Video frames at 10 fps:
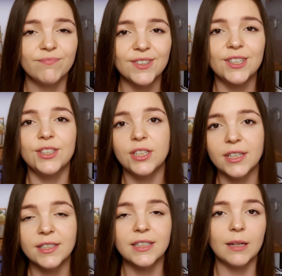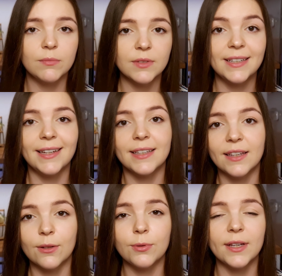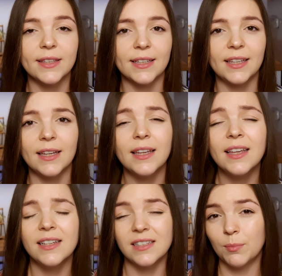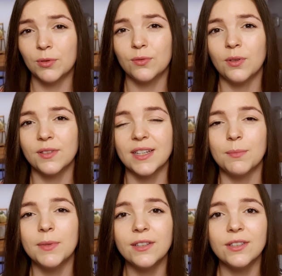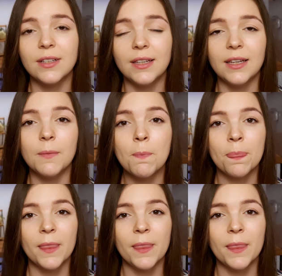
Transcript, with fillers: gdzieś tam generuje takie sabotujące myśli,